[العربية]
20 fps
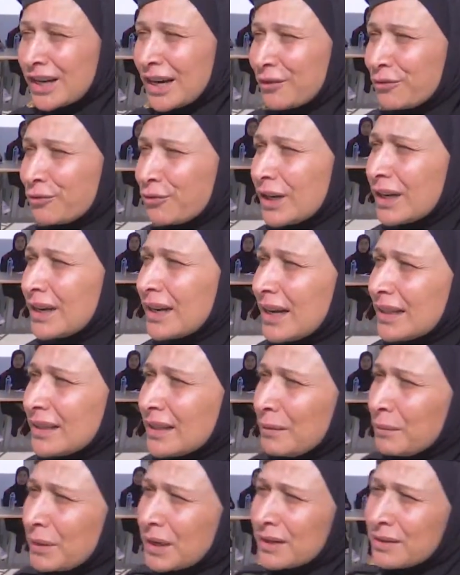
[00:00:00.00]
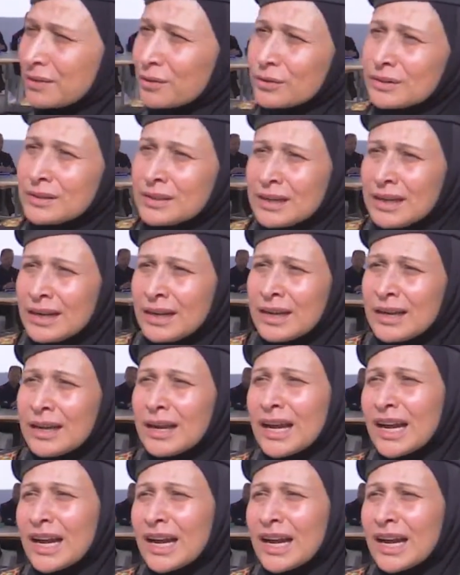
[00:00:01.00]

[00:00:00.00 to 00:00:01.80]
عفوا هذا الماراثون آه،